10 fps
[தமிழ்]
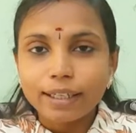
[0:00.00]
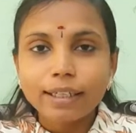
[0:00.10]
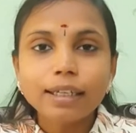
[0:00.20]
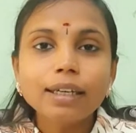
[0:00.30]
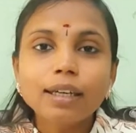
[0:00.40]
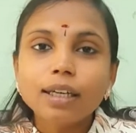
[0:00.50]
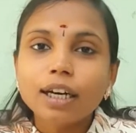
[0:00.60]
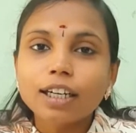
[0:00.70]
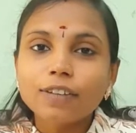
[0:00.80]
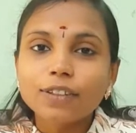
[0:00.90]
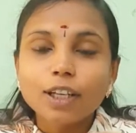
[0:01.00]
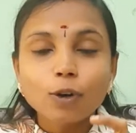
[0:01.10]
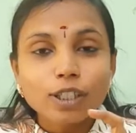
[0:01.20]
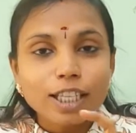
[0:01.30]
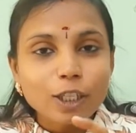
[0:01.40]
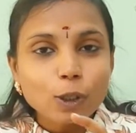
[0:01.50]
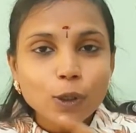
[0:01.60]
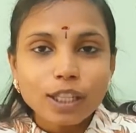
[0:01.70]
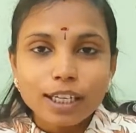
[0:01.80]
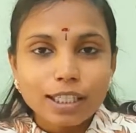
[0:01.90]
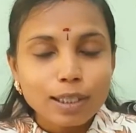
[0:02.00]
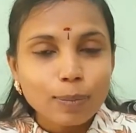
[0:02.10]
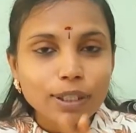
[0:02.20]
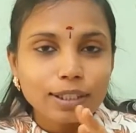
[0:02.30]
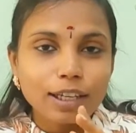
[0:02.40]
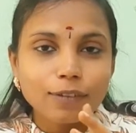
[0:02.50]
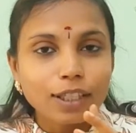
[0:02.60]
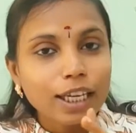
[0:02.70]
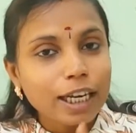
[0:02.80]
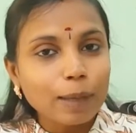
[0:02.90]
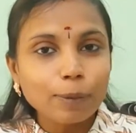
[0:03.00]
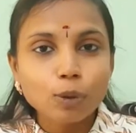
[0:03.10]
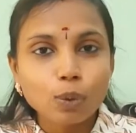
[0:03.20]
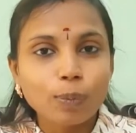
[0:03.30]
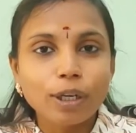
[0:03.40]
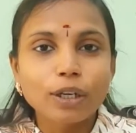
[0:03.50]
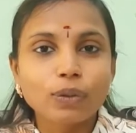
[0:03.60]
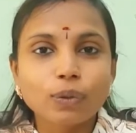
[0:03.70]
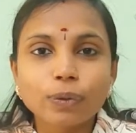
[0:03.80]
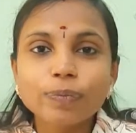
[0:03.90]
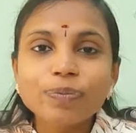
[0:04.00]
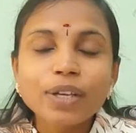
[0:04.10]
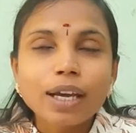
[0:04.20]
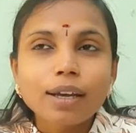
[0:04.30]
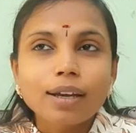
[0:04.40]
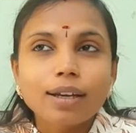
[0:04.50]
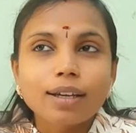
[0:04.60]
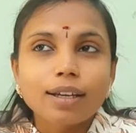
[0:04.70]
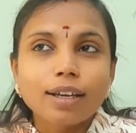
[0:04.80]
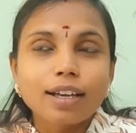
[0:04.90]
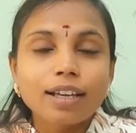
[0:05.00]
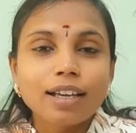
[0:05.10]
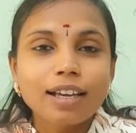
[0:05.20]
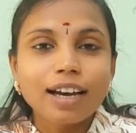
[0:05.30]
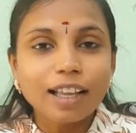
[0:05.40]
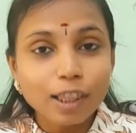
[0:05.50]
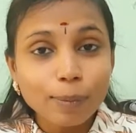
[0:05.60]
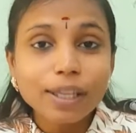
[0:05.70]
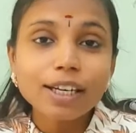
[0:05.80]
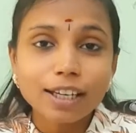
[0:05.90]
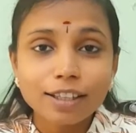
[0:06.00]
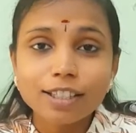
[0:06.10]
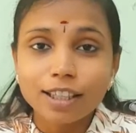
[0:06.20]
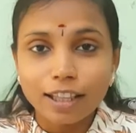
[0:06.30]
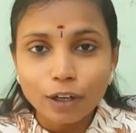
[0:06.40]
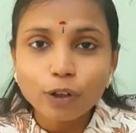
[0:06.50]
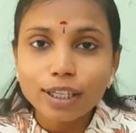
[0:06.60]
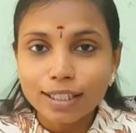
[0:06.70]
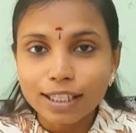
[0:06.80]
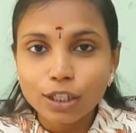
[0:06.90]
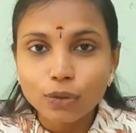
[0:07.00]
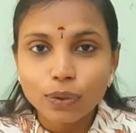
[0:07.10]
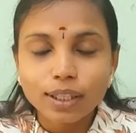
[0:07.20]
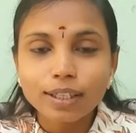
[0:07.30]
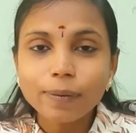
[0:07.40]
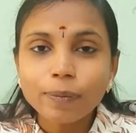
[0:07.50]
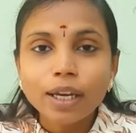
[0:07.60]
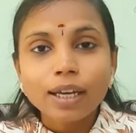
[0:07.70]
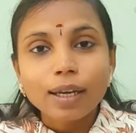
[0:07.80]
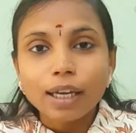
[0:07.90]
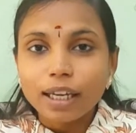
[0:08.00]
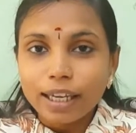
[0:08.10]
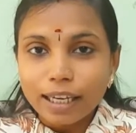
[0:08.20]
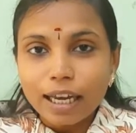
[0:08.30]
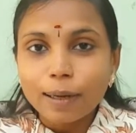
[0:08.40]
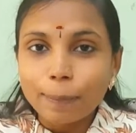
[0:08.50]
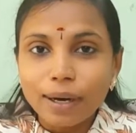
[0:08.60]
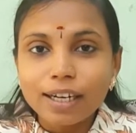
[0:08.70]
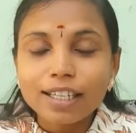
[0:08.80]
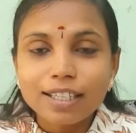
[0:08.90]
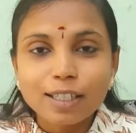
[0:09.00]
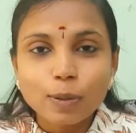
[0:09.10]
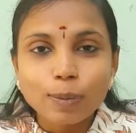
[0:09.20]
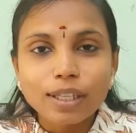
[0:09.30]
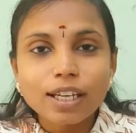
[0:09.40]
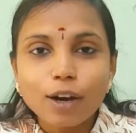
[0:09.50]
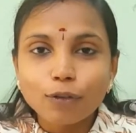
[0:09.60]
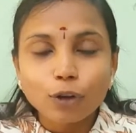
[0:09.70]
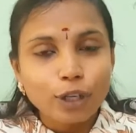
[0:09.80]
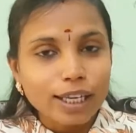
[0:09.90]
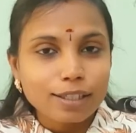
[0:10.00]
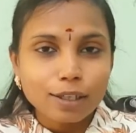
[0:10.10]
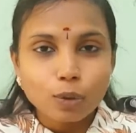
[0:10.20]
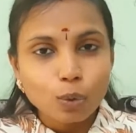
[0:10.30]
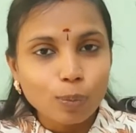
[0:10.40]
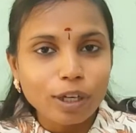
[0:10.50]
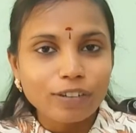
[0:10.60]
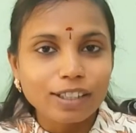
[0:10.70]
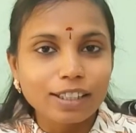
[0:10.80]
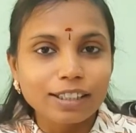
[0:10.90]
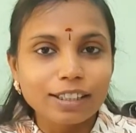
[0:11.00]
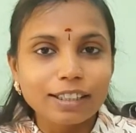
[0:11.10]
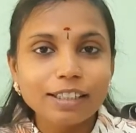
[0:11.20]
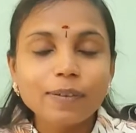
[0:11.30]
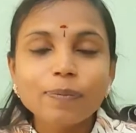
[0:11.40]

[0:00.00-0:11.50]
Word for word: இல்லை ஆனால் வந்து அவங்க செஞ்சு கொடுத்த ரெசிபீஸ்லாம் வந்து எல்லாமே சூப்பராக இருக்கும் அந்த மாதிரி இருந்துச்சு இந்த தடவை நான் செஞ்சது வந்து எங்கள் பாட்டி செஞ்ச மாதிரி அவ்வளோ டேஸ்ட்டாக சூப்பராக வந்திருந்தது